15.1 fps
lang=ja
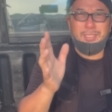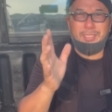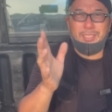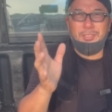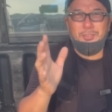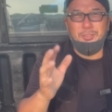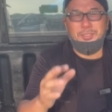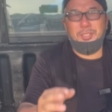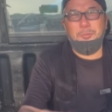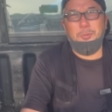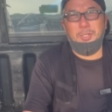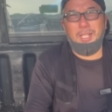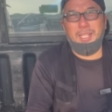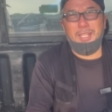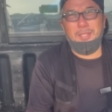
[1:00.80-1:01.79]
り機能して
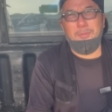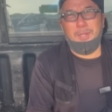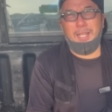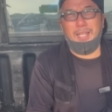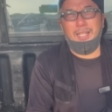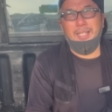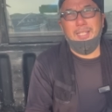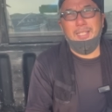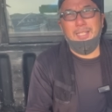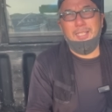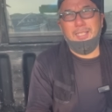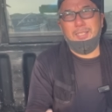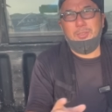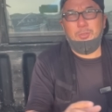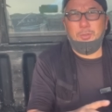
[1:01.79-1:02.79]
もらえれば
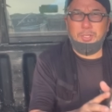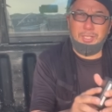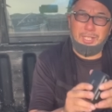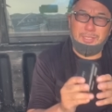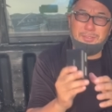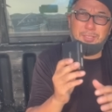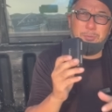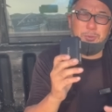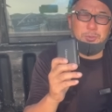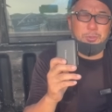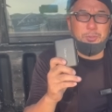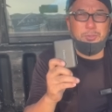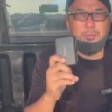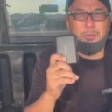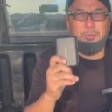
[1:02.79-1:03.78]
これなくてもそ
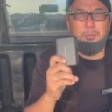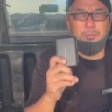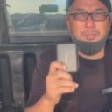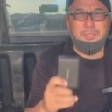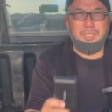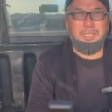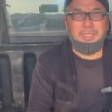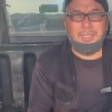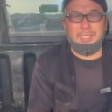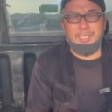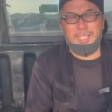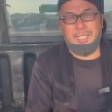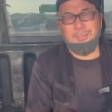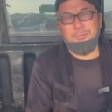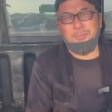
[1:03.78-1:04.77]
こそこ音声
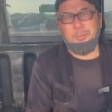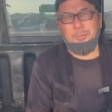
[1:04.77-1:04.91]
拾う